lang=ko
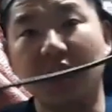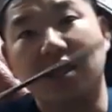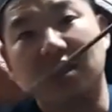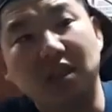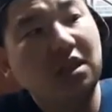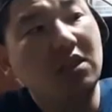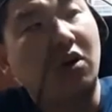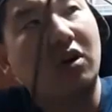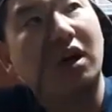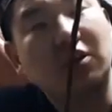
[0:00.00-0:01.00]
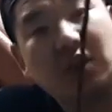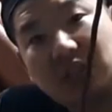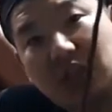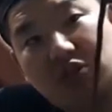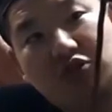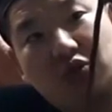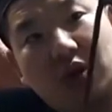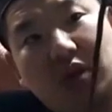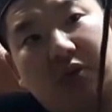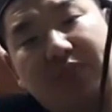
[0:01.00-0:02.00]
이 역할이 굉장히
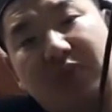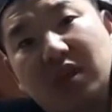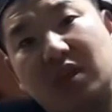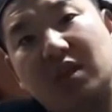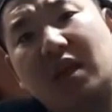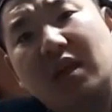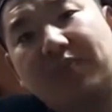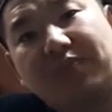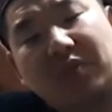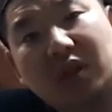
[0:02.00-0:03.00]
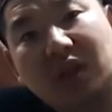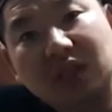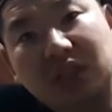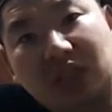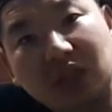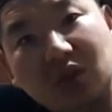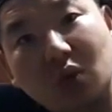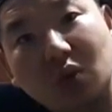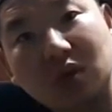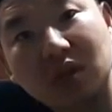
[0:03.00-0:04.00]
중요해요. 이게
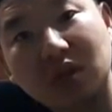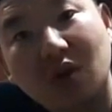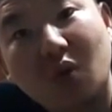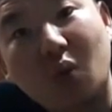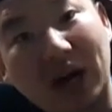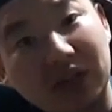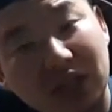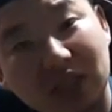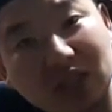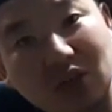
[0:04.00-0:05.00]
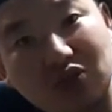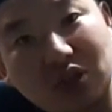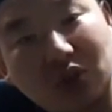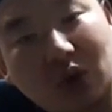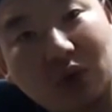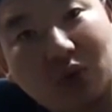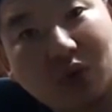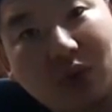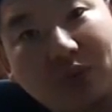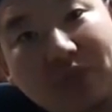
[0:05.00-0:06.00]
진동을 완화시켜 주기도
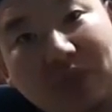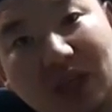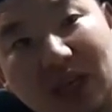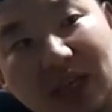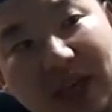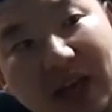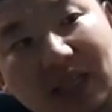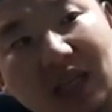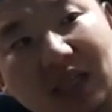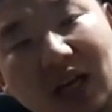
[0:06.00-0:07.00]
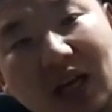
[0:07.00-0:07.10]
하고, 얘가 상태가